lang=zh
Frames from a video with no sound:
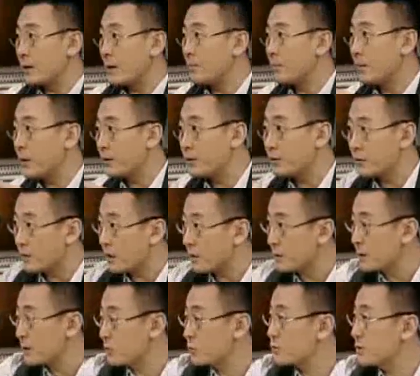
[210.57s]
后扮演男
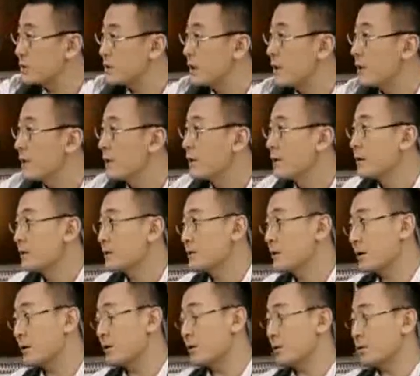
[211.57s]
朋友，当场捉奸，
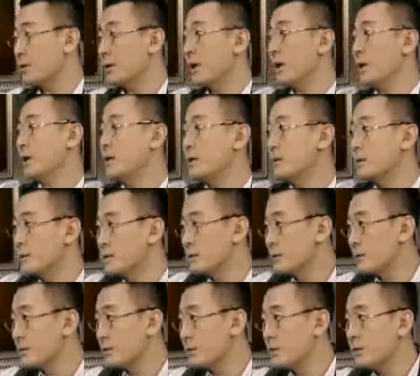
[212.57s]
然后哎，
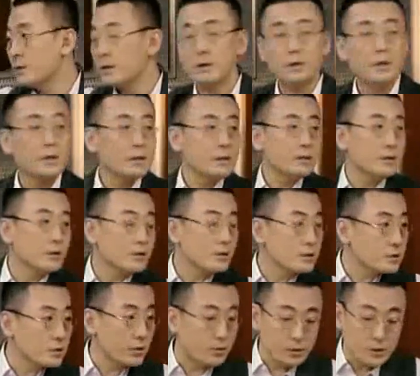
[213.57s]
呃，
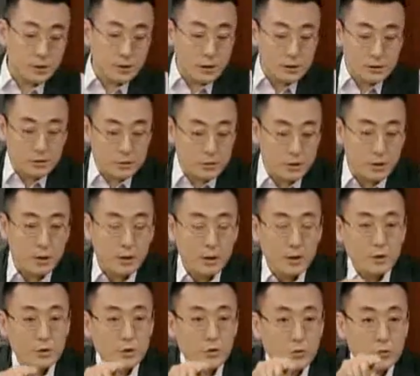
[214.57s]
你要小心呐，
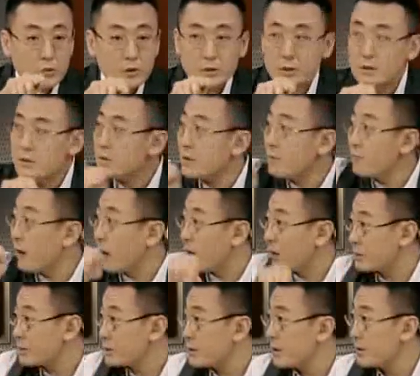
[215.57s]
就是有的
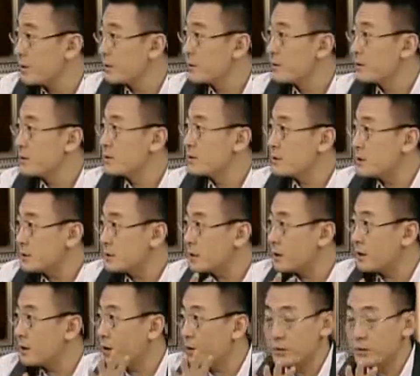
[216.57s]
人在网上
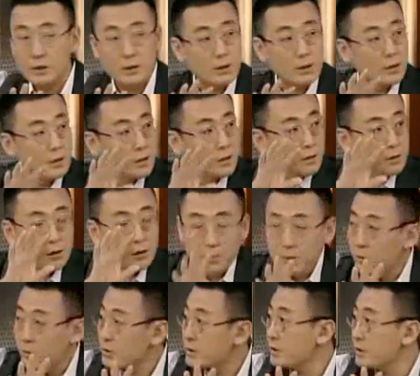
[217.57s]
现在搞这个，
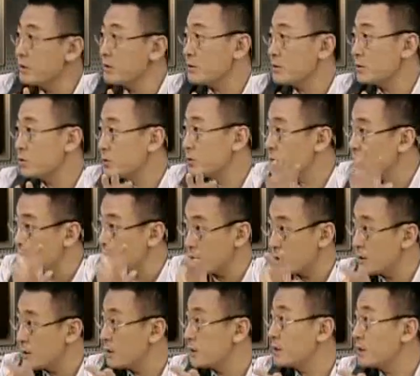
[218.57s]
一不留神
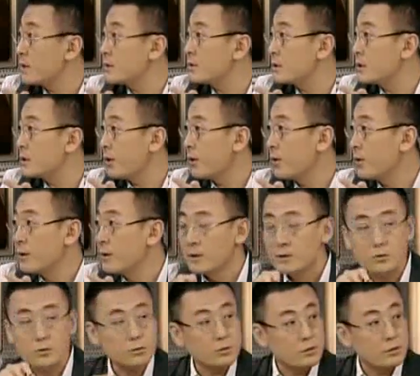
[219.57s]
就进了这个“仙人
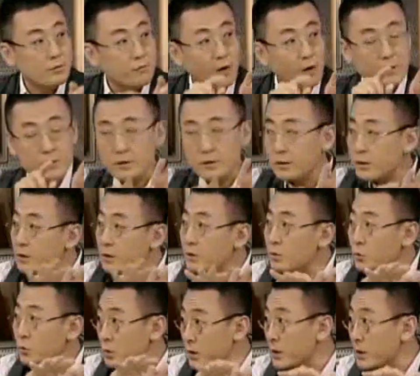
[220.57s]
跳”，就是
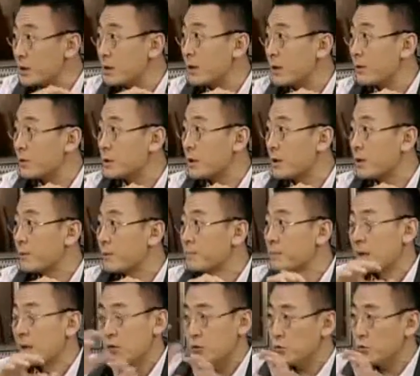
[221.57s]
网上一个女的跟你
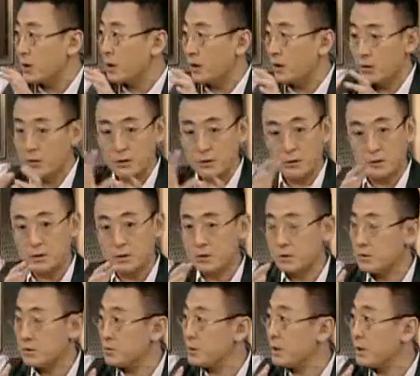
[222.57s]
聊天，约好
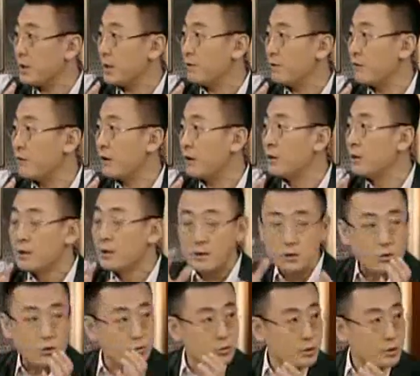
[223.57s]
了到这个酒店开
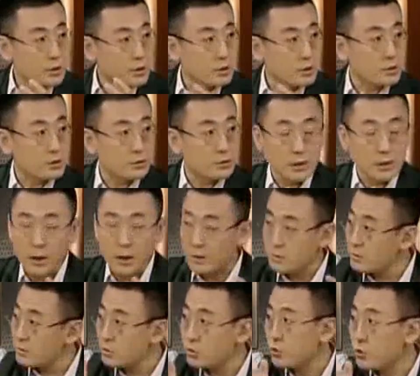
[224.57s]
房，有的甚
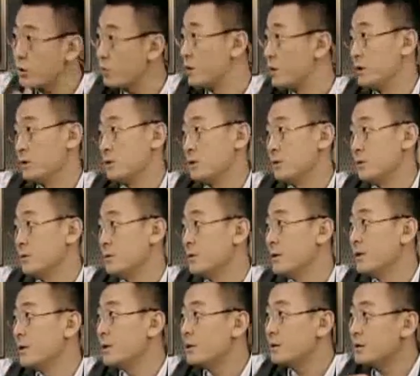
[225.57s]
至呀，啊个睡过
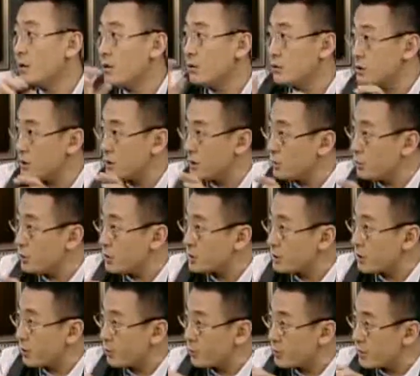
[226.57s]
一次。然后
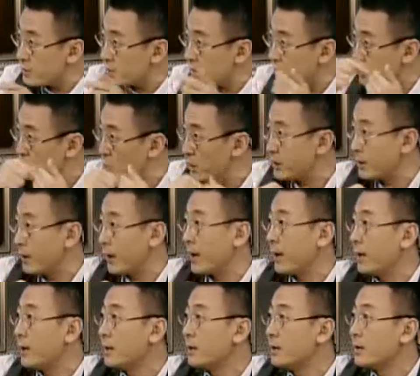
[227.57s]
几个月之后呢，再
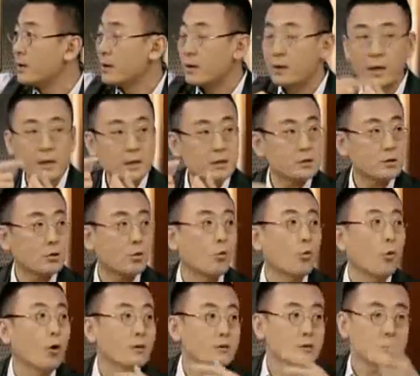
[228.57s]
约你来。
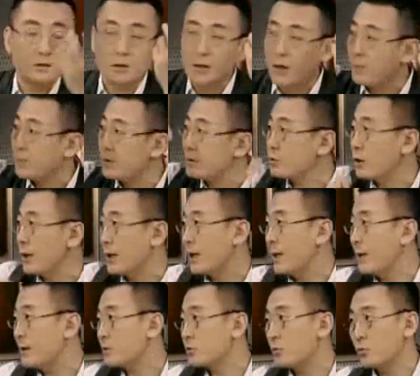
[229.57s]
来的时候咣叽大
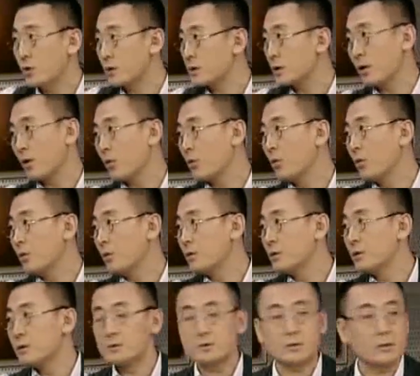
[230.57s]
门踹开，说我是她
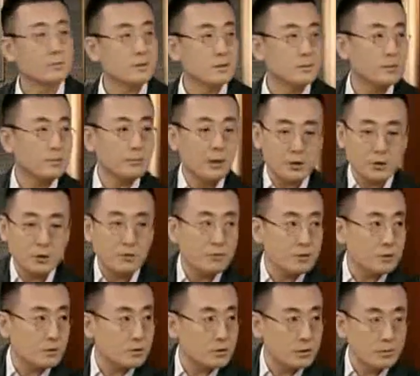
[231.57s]
老公，怎么怎么
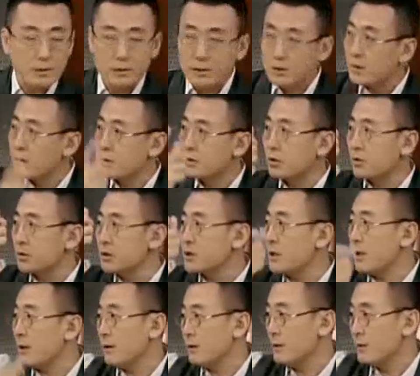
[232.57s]
把身份证什么
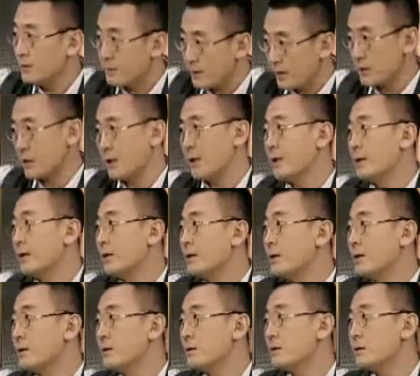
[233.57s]
照了相拿
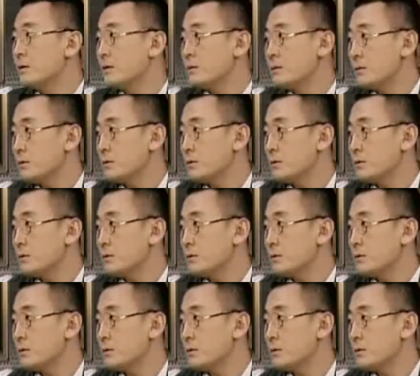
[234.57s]
钱。哎，